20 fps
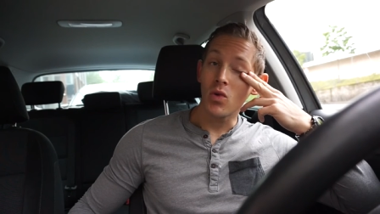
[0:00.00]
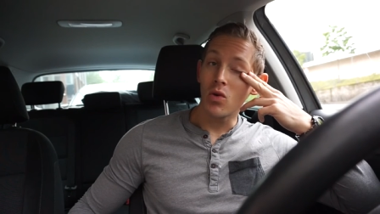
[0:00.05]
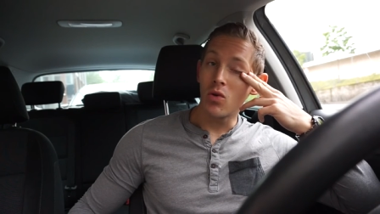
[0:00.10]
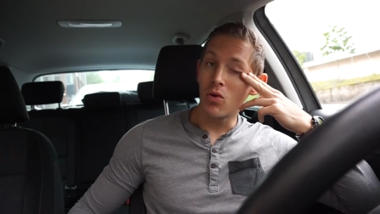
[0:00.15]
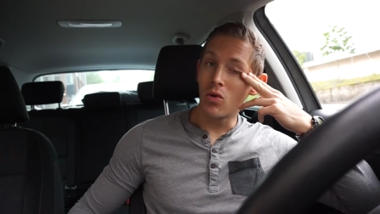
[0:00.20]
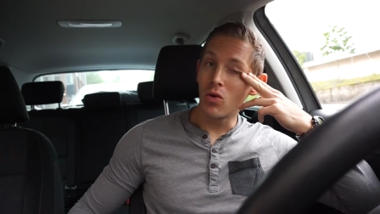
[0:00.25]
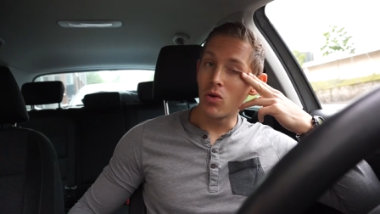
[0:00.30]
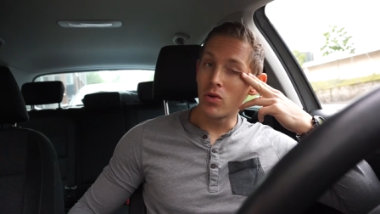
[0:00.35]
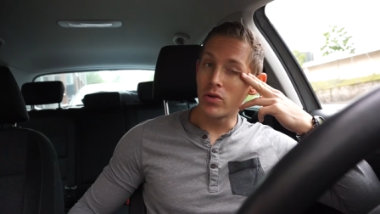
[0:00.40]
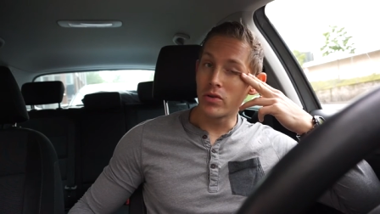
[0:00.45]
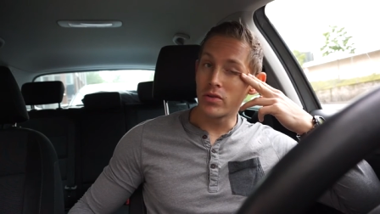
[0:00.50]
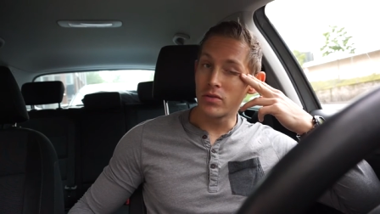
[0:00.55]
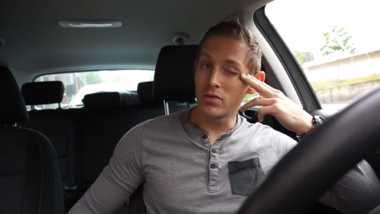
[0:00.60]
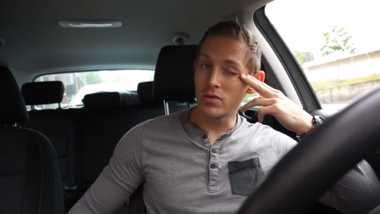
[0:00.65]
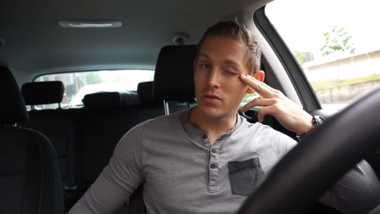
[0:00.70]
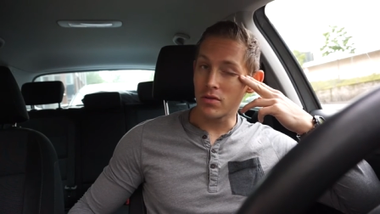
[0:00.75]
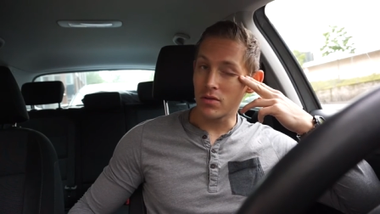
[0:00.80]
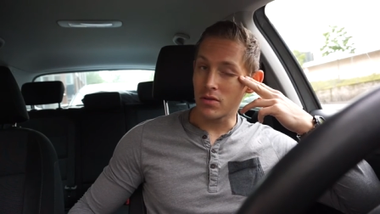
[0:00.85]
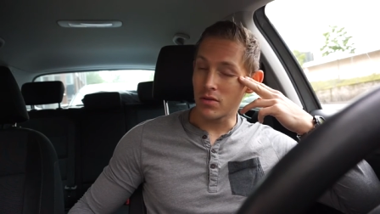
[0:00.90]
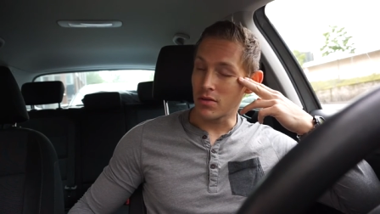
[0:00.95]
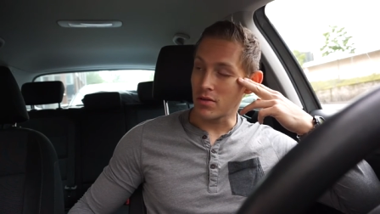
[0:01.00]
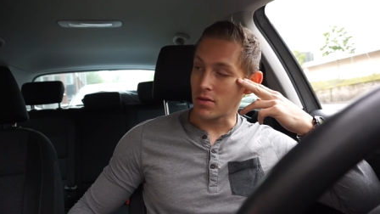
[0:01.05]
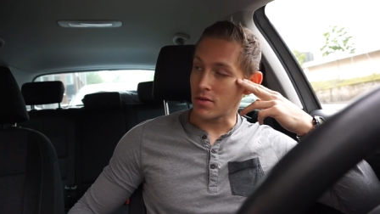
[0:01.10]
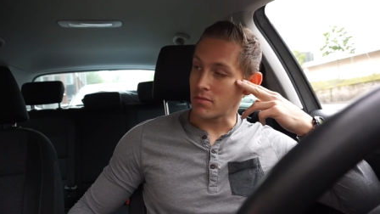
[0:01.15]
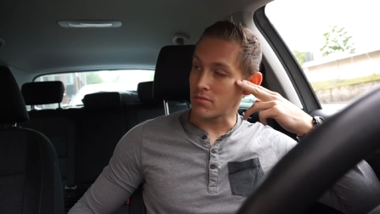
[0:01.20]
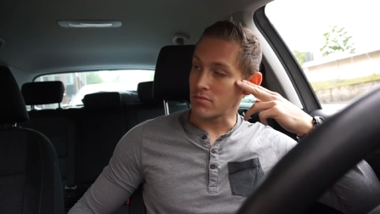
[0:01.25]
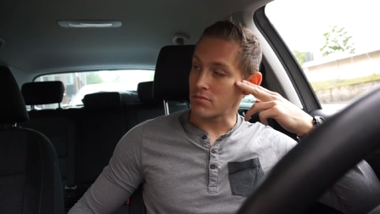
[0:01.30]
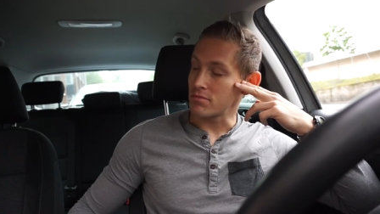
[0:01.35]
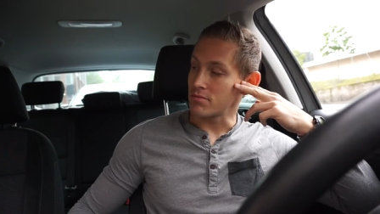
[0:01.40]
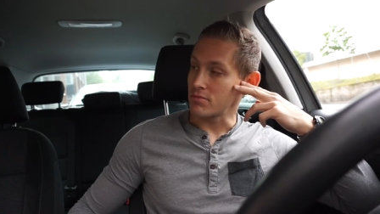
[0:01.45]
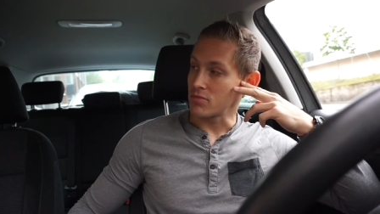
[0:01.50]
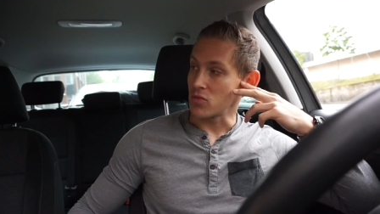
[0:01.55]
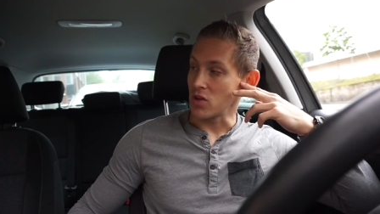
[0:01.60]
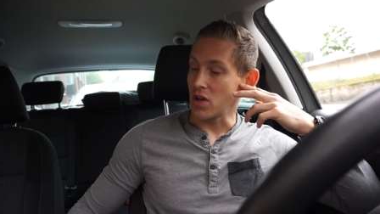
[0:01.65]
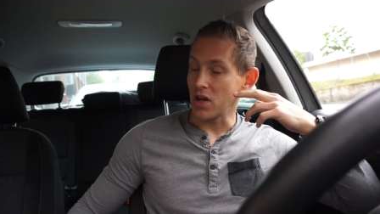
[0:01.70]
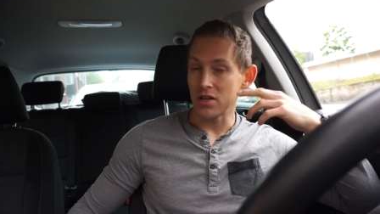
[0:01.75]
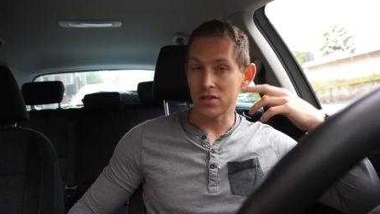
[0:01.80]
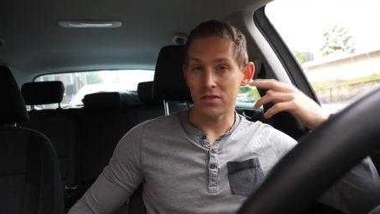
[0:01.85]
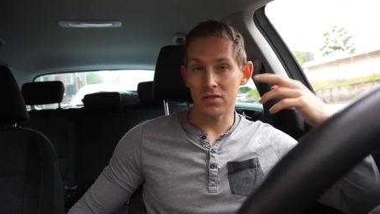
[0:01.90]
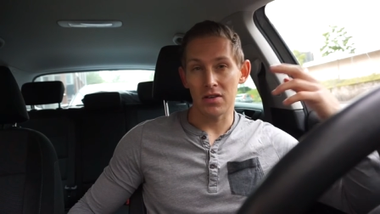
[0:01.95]
Und ähm,
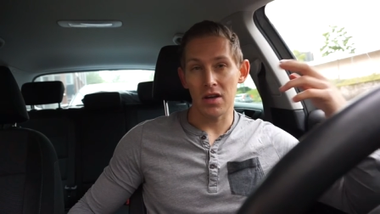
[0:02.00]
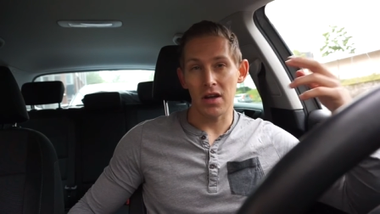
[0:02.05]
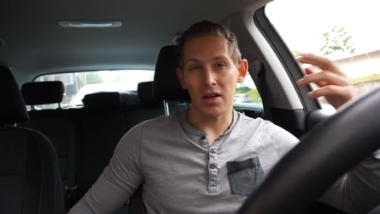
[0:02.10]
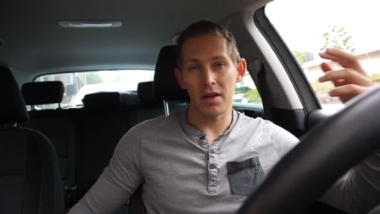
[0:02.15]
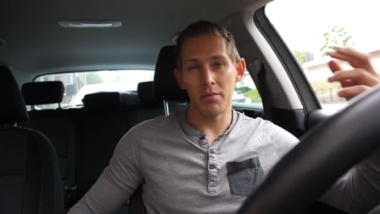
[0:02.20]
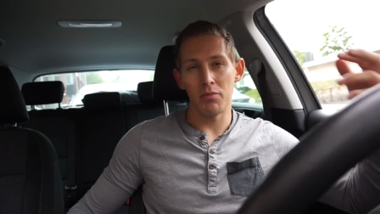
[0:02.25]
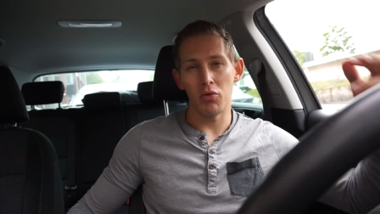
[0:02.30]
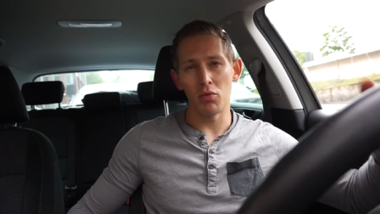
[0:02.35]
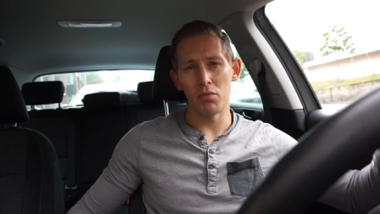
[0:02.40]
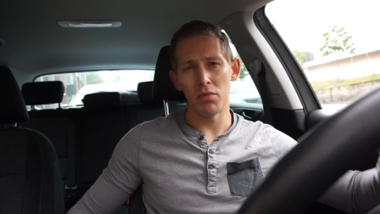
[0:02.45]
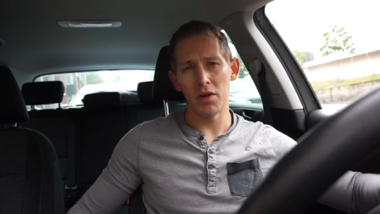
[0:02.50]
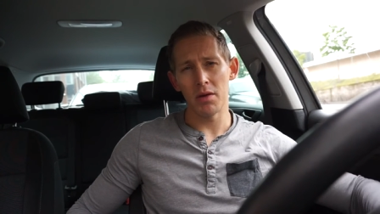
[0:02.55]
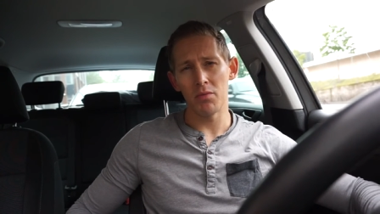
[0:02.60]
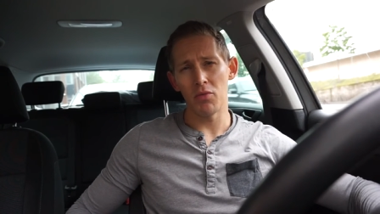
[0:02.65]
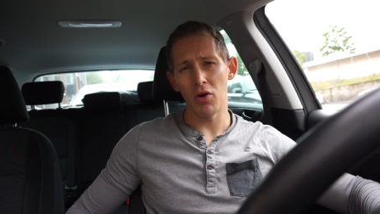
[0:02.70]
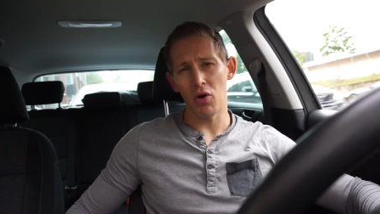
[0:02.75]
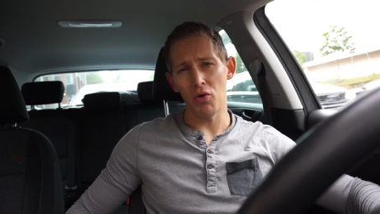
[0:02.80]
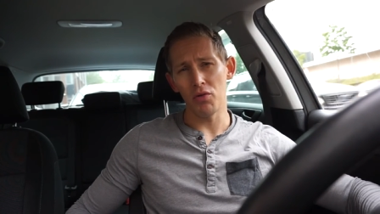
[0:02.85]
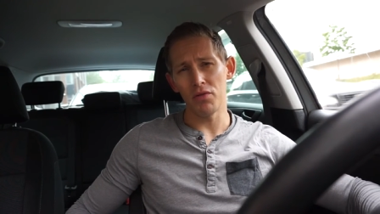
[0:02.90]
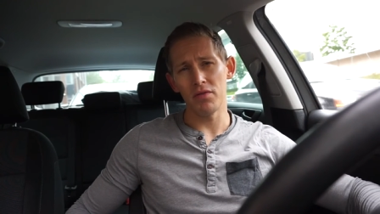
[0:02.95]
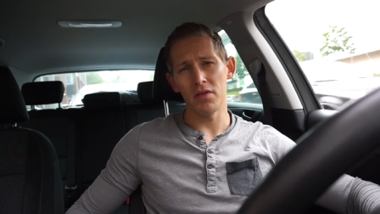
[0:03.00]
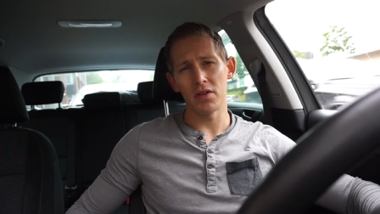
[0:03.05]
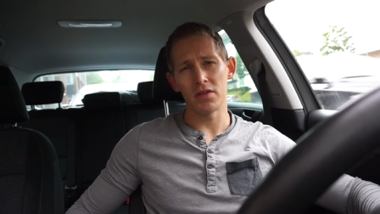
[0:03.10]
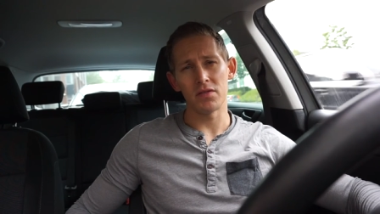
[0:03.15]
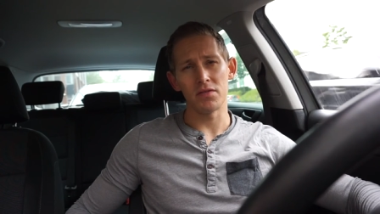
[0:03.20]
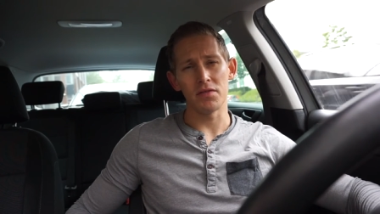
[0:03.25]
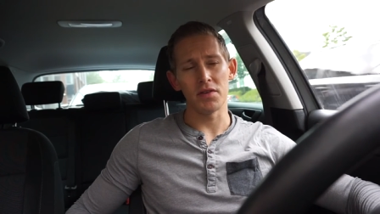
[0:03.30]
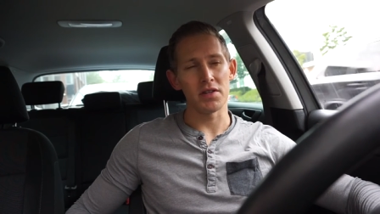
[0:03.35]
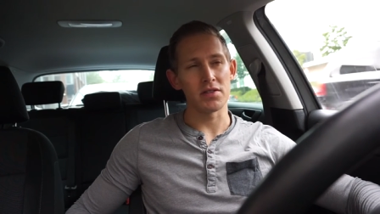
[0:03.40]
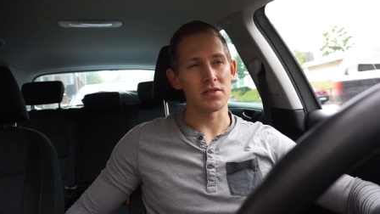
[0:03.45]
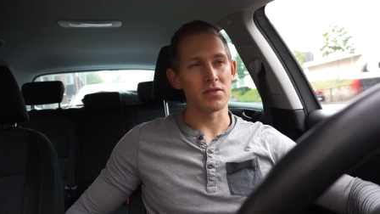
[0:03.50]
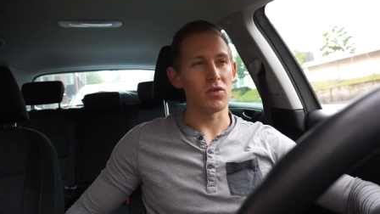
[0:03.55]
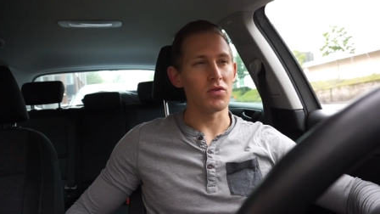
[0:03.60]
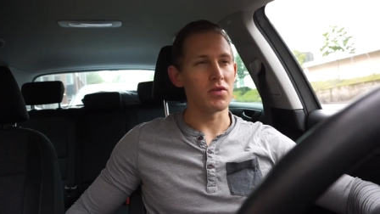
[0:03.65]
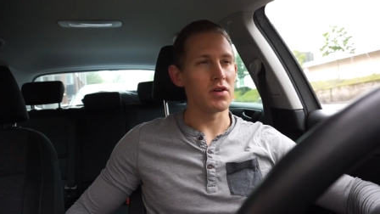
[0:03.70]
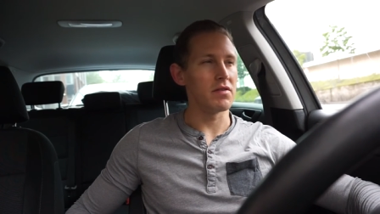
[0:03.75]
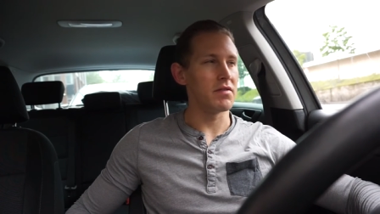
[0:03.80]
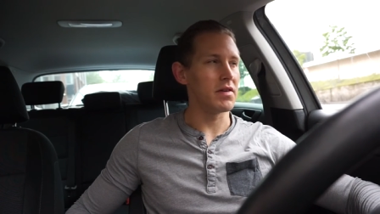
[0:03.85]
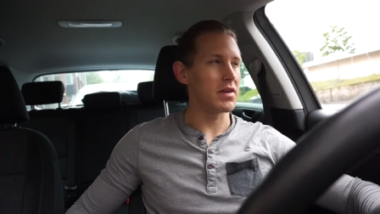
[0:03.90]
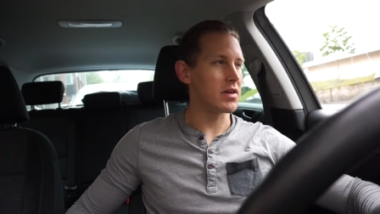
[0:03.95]
ja, ist gar kein Problem, auch auswärts zu essen, auch
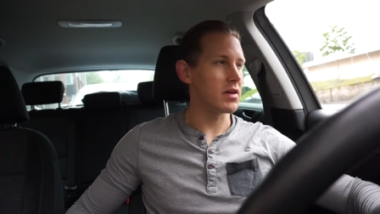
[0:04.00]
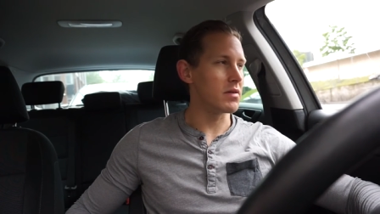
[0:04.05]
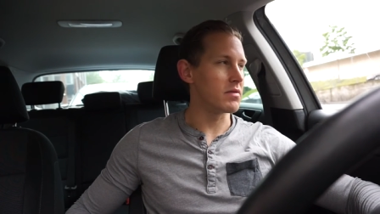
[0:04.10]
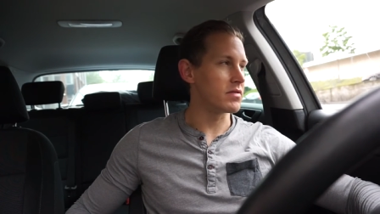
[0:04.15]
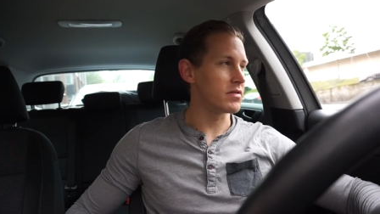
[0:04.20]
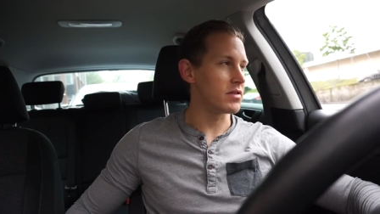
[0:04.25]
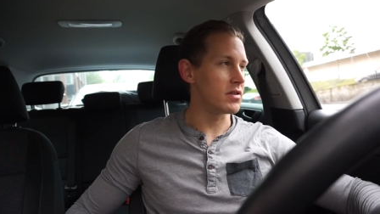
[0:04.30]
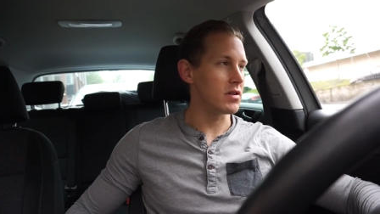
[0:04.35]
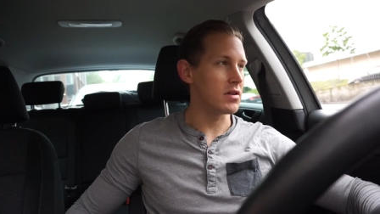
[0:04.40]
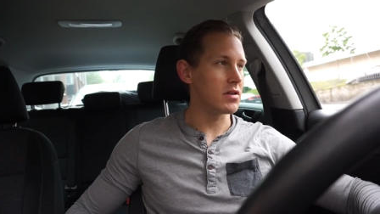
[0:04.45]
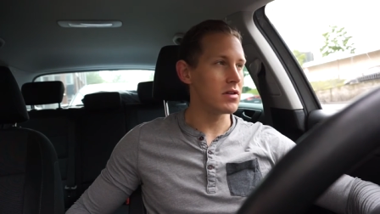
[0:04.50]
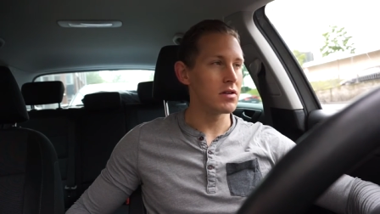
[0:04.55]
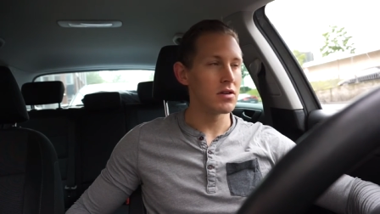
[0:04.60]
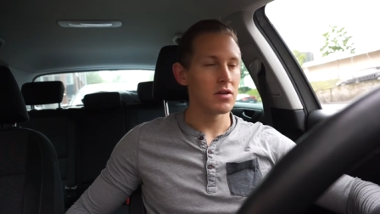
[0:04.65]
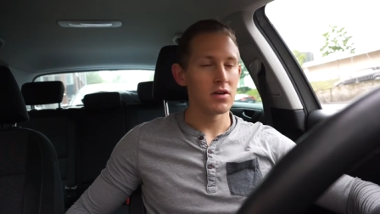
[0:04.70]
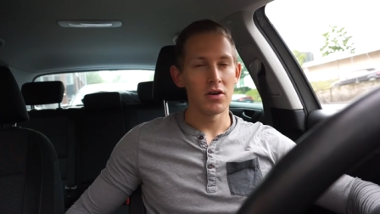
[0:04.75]
in der Wettkampfdiät.